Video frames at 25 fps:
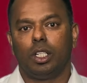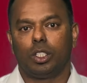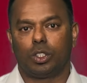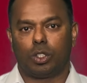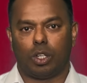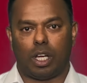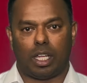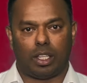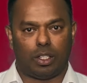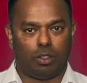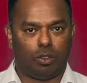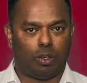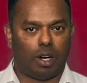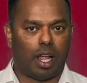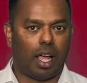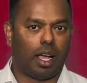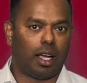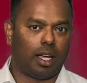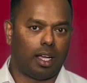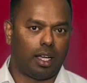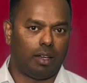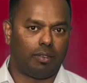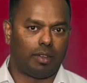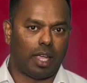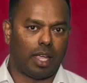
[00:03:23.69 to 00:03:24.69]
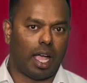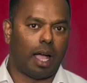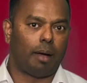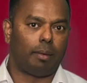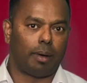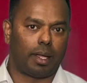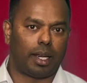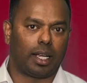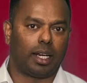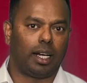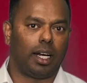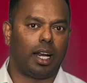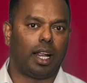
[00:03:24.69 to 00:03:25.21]
ஸோ அதனூடாக
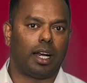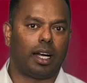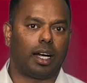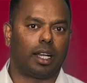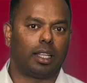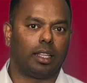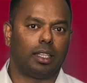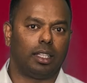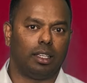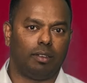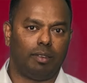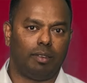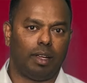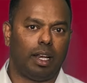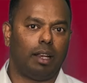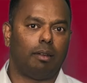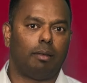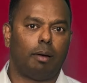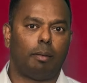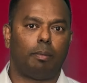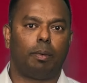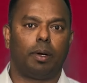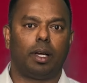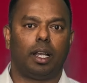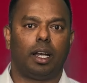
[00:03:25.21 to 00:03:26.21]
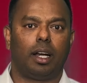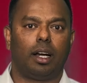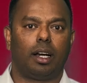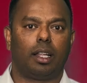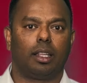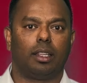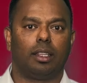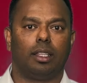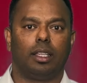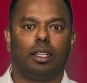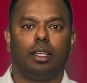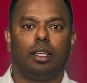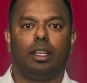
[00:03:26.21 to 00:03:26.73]
வியாபாரங்கள்லாம் நடந்து வேலைவாய்ப்புகள்
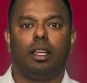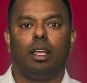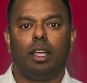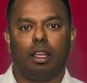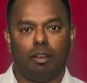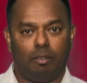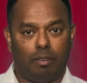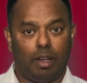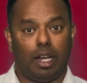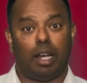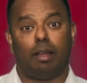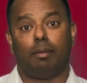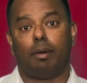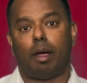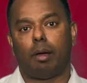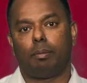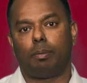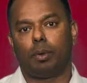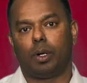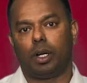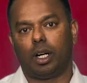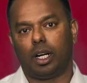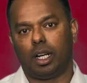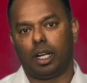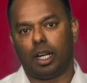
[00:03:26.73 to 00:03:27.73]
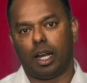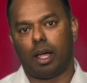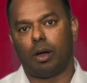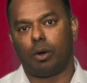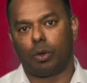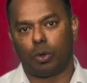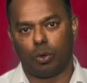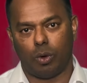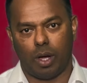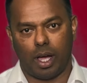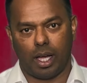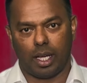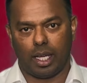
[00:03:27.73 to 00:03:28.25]
நடந்து வேலைவாய்ப்புகள் எல்லாம்
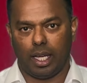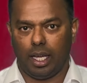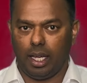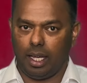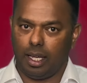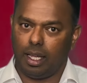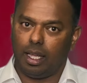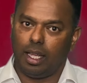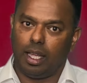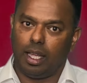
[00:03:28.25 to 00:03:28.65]
உருவாகி